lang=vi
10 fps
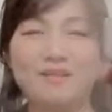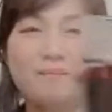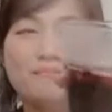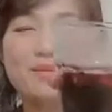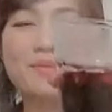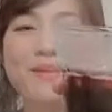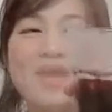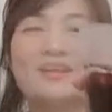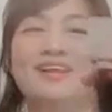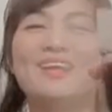mời mấy bạn
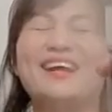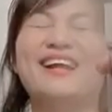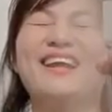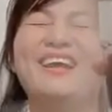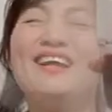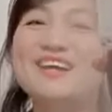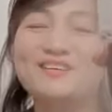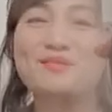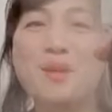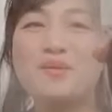
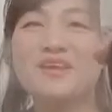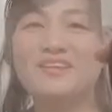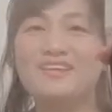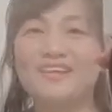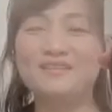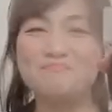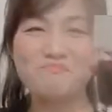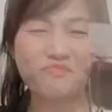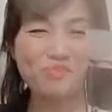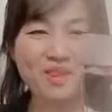vô với linh nha
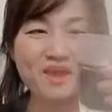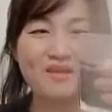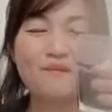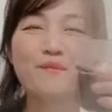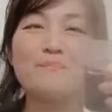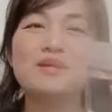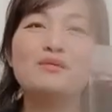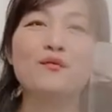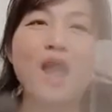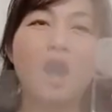uống miếng
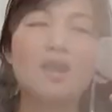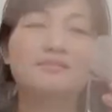gù đỏ